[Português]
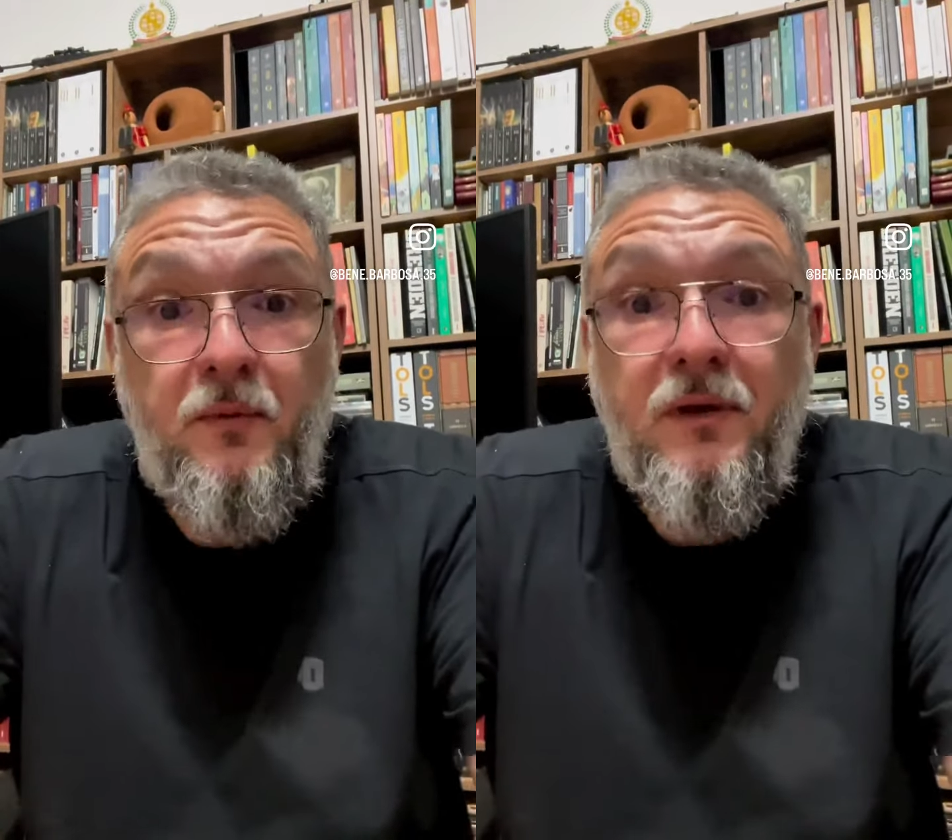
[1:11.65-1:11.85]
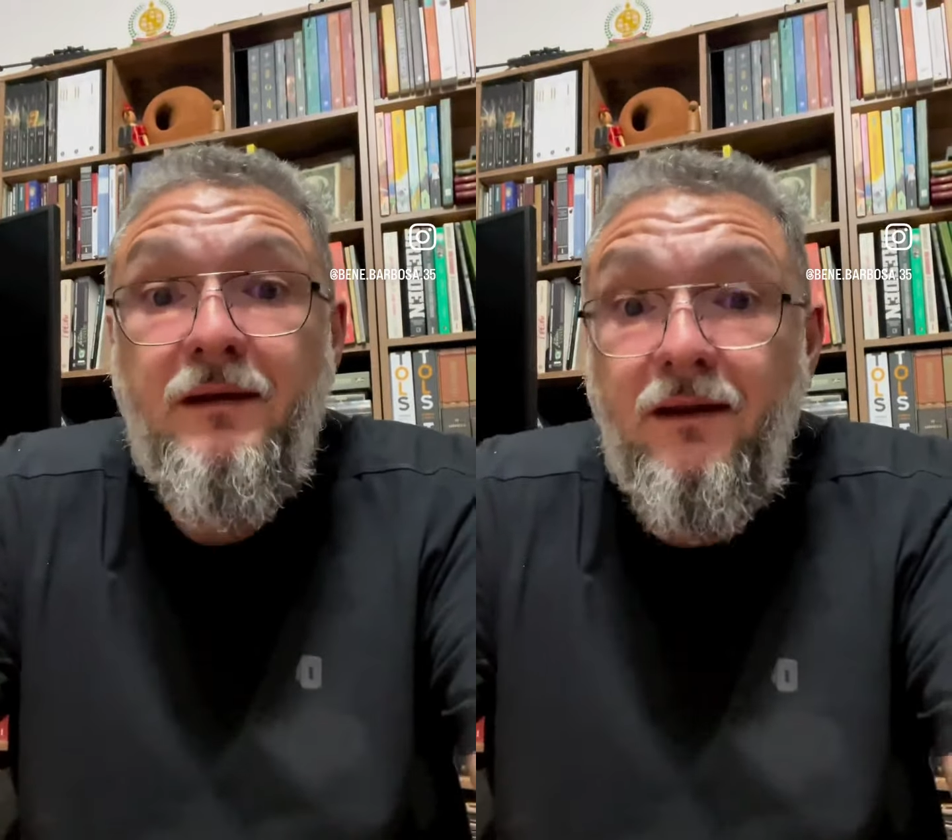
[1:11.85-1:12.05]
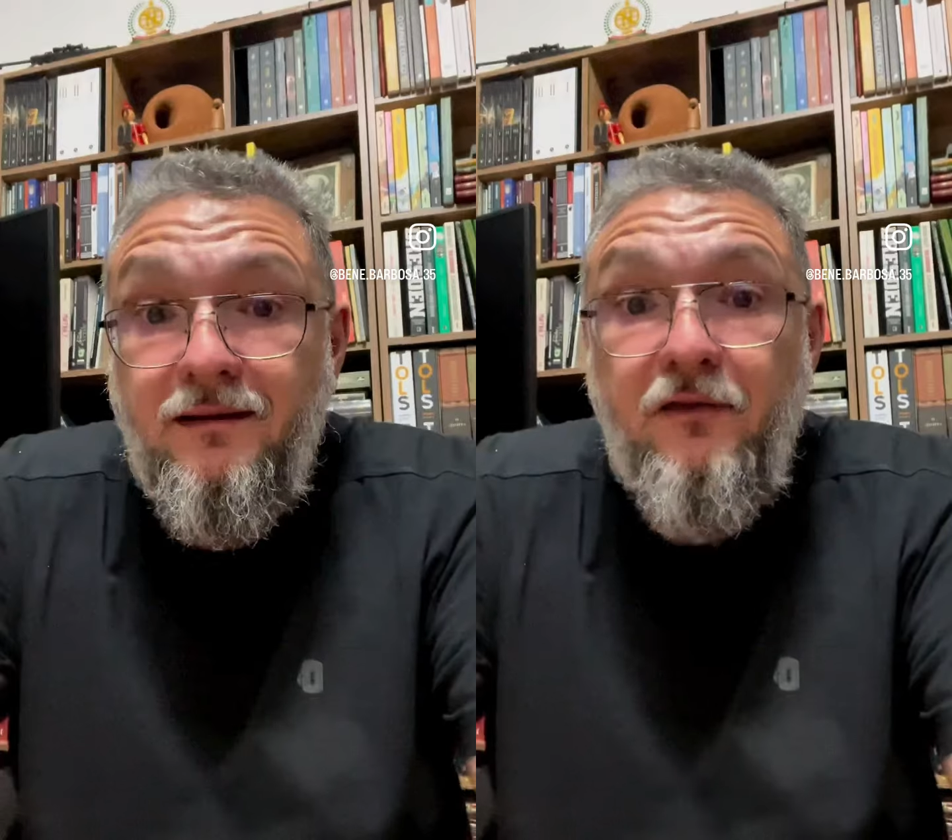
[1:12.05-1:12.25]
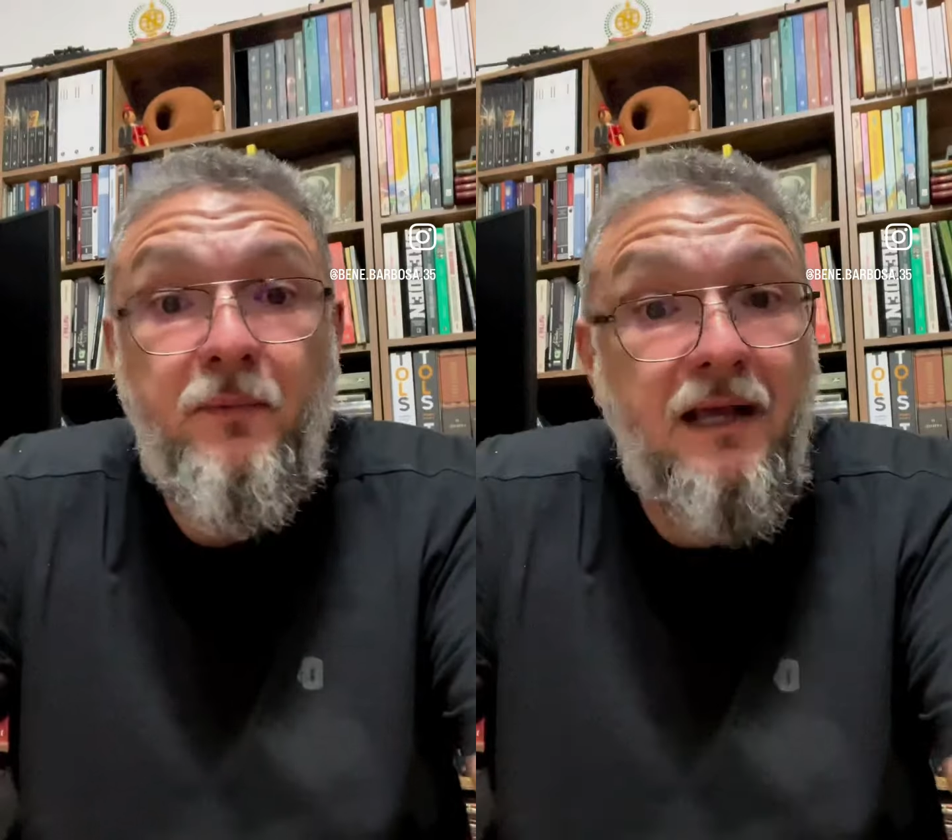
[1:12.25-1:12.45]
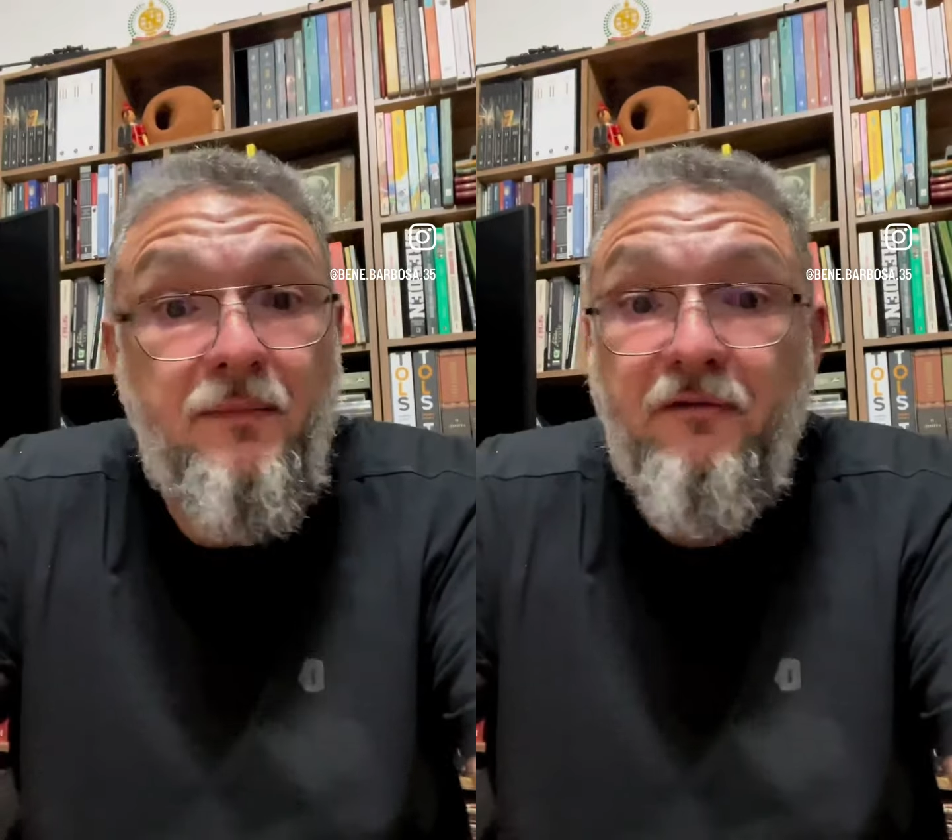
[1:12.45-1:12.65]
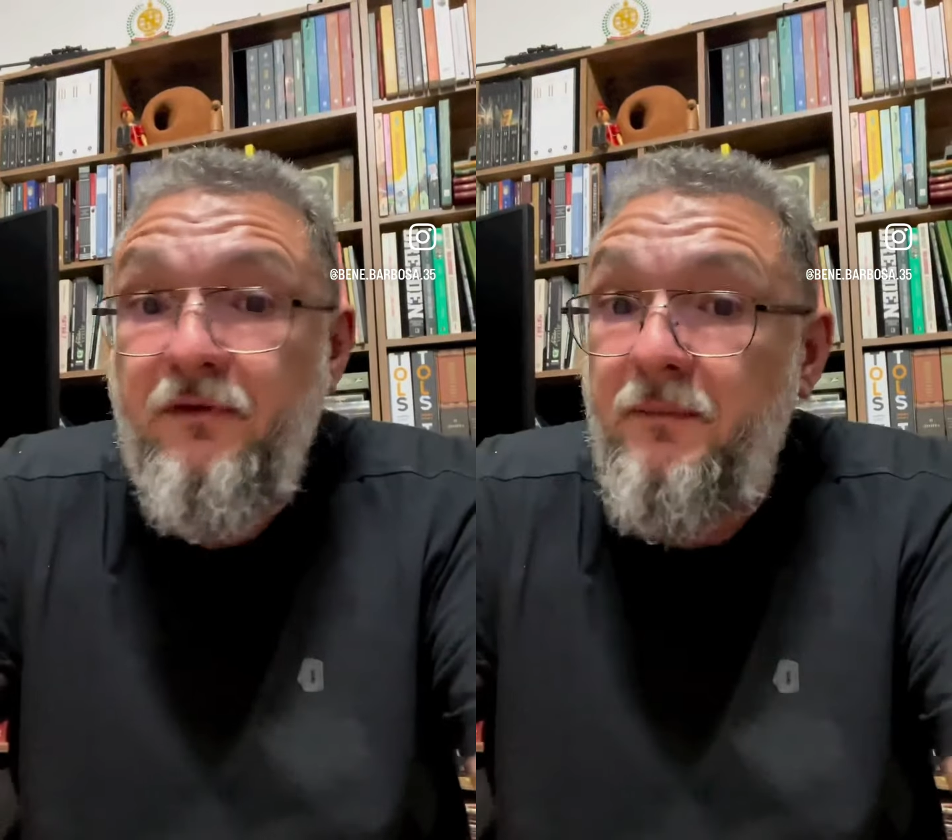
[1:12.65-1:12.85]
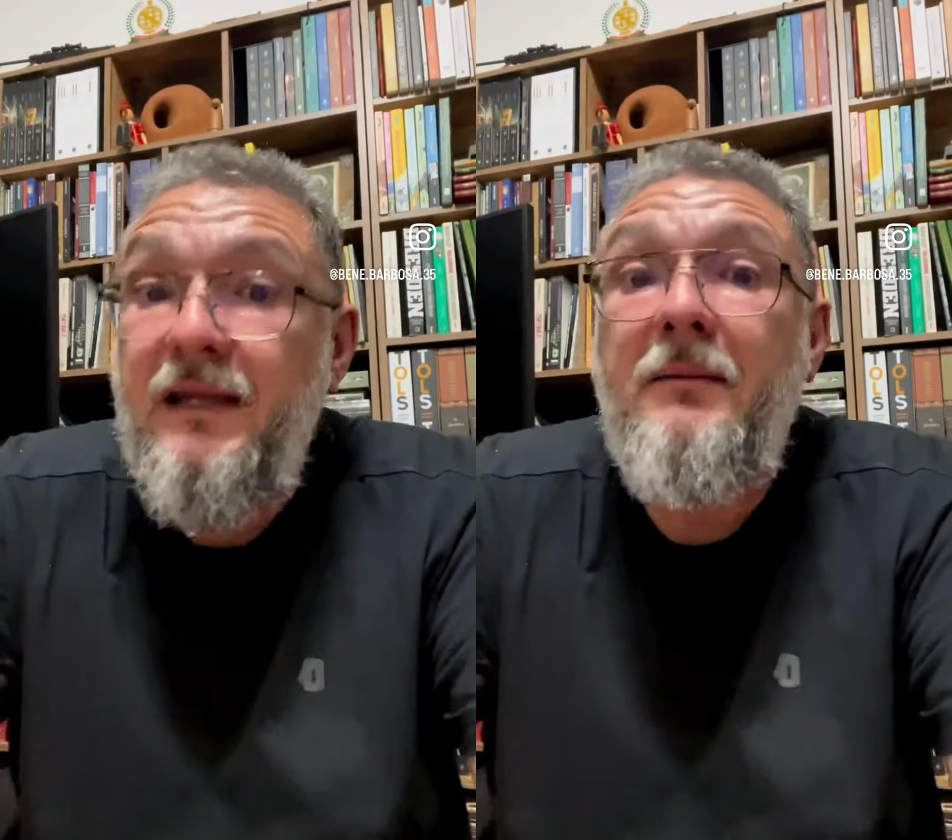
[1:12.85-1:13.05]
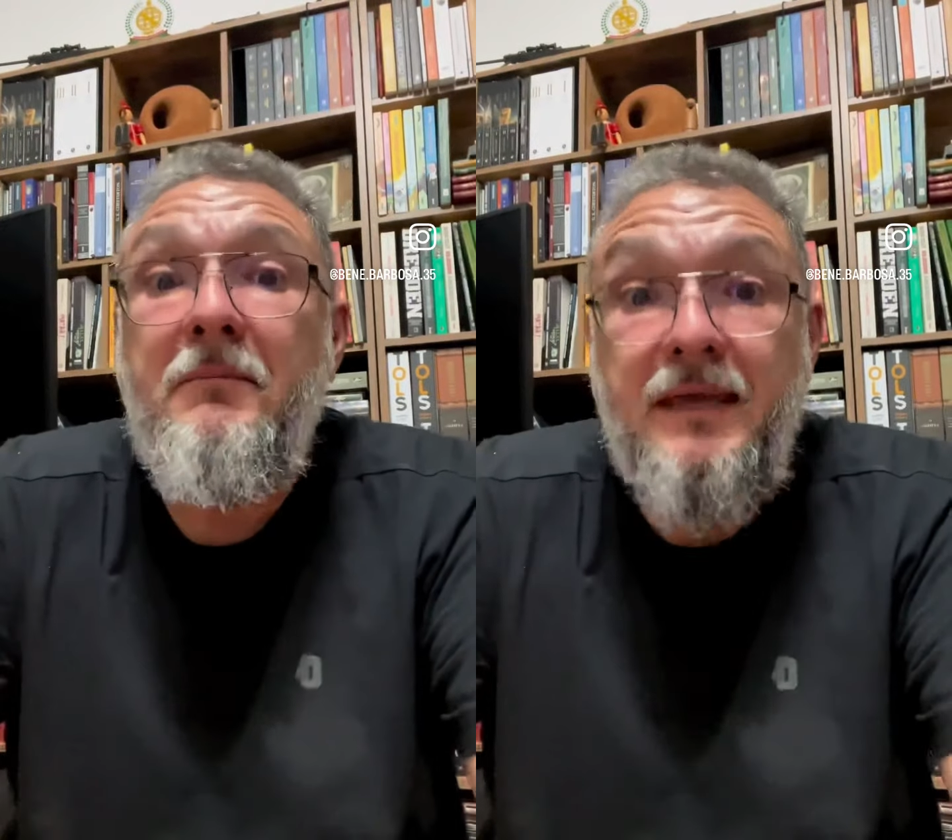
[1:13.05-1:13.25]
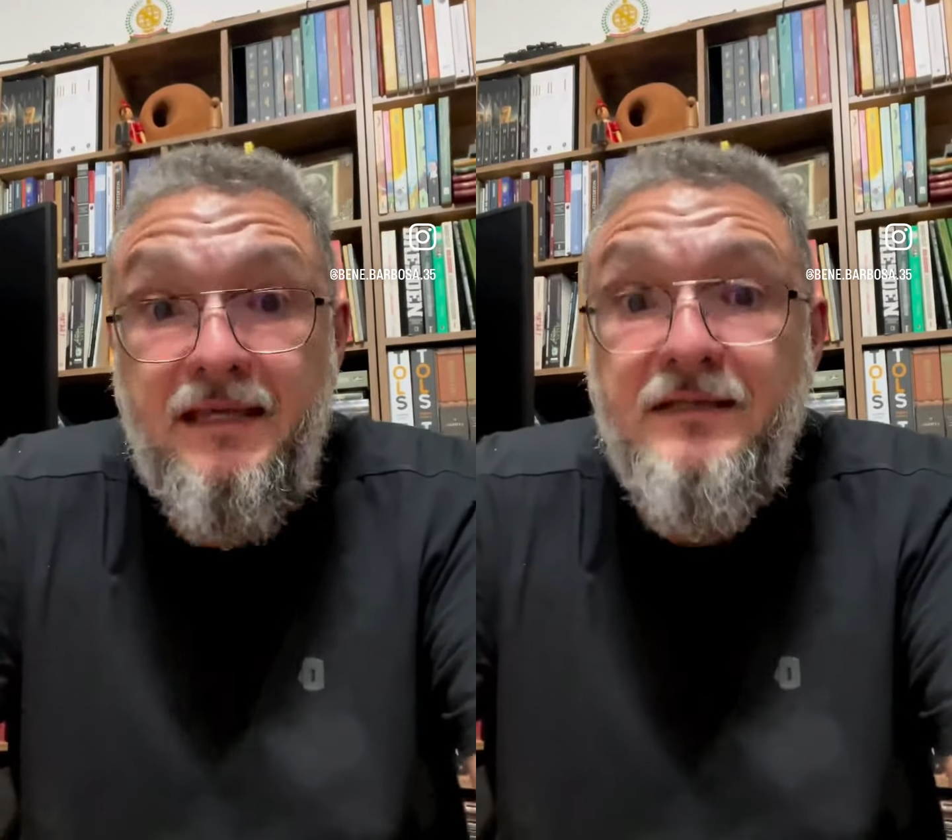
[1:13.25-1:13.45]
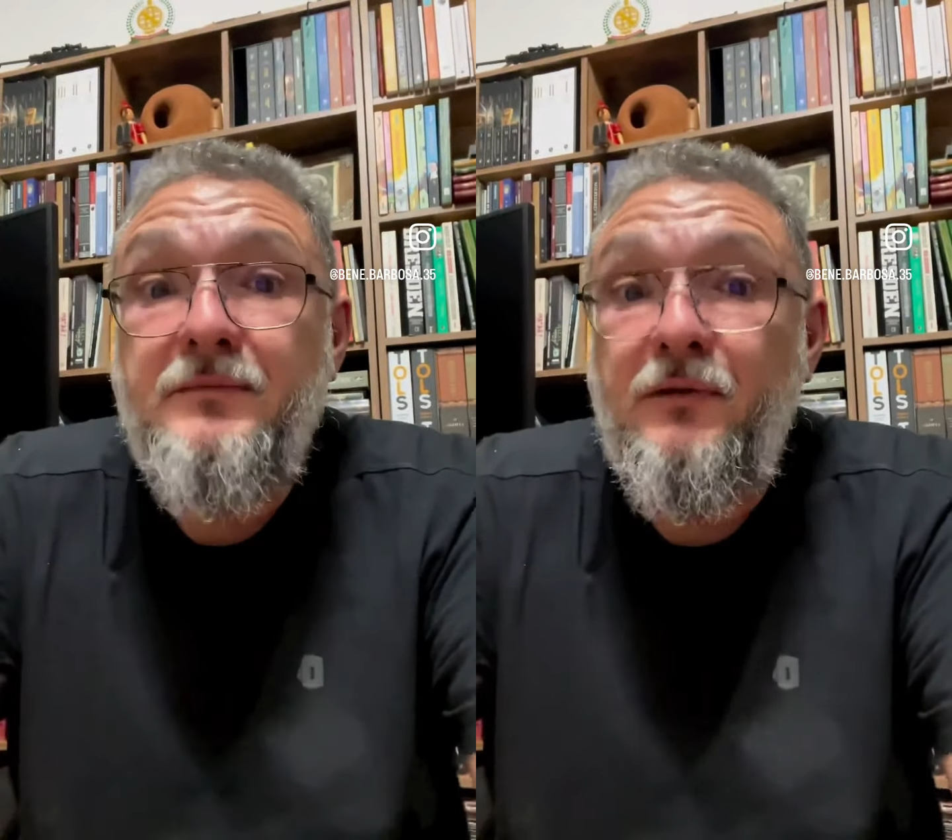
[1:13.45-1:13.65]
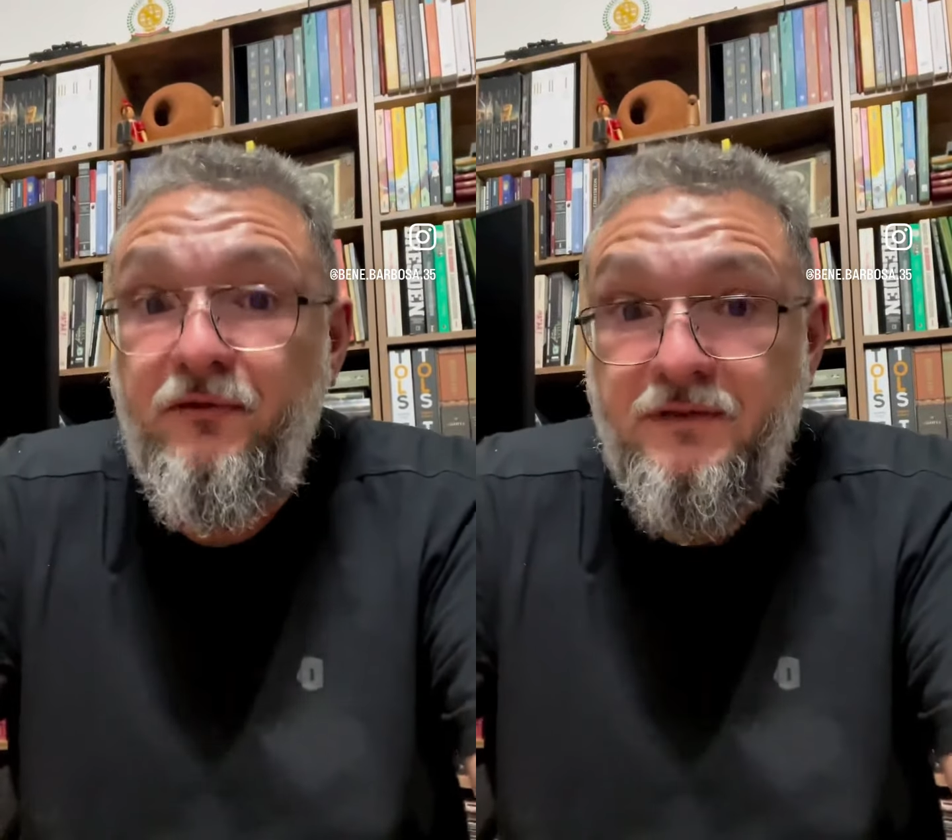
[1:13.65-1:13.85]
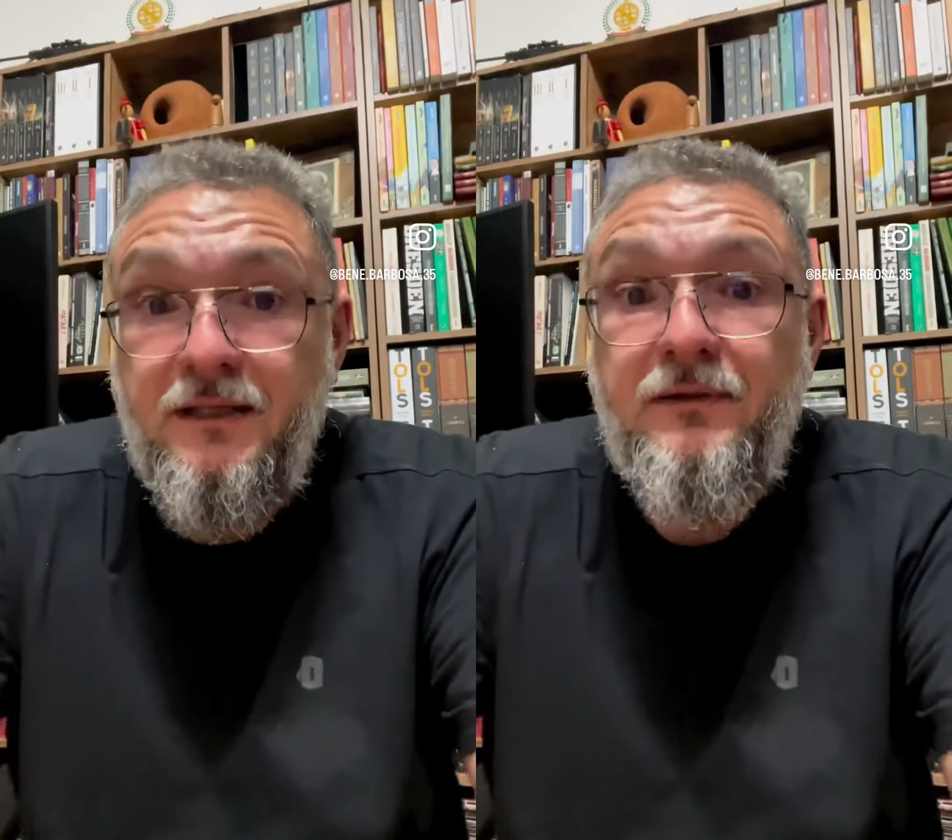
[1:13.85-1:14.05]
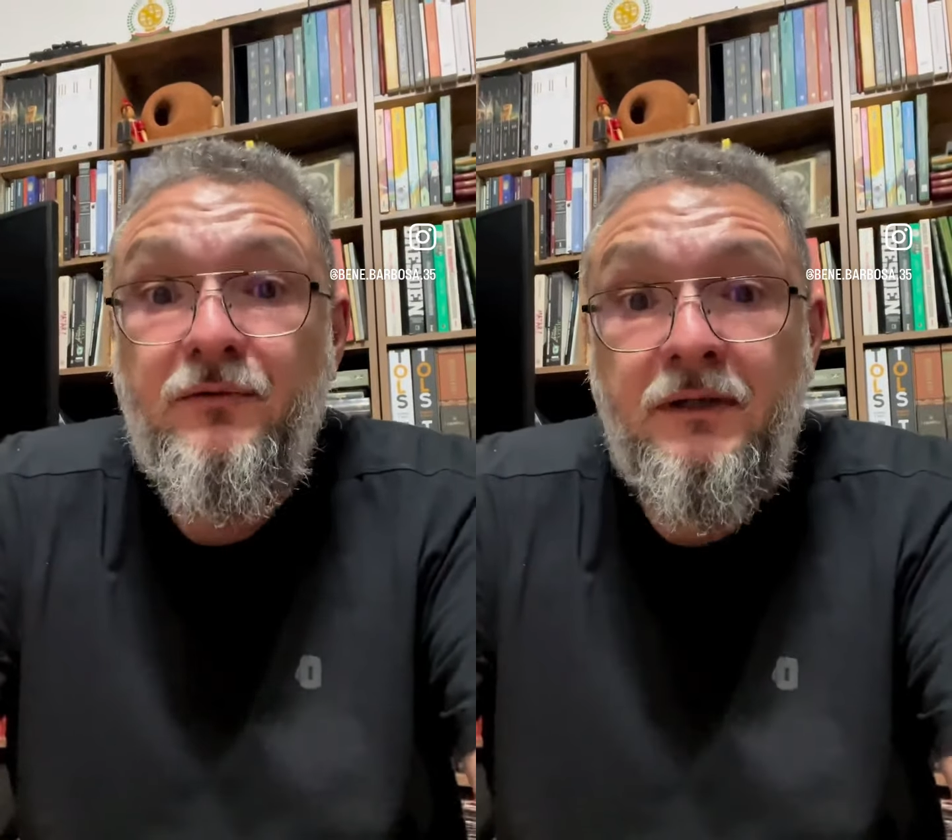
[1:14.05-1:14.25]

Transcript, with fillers: alguém tentasse pegar minha família, mesmo eu estando